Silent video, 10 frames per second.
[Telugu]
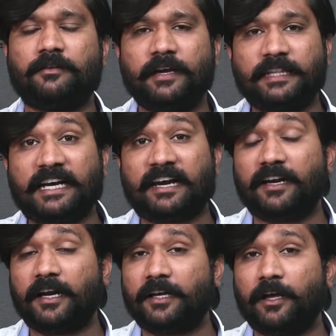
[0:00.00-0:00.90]
అయితే
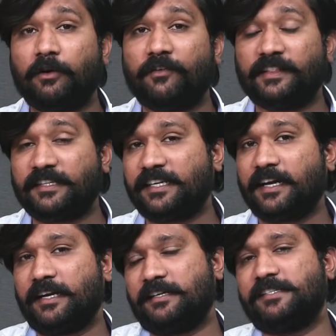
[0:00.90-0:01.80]
కర్ణాటకలో ఒక వింత
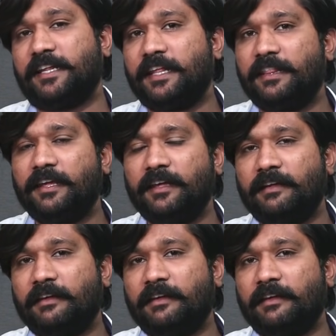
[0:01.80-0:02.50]
సంఘటన జరిగింది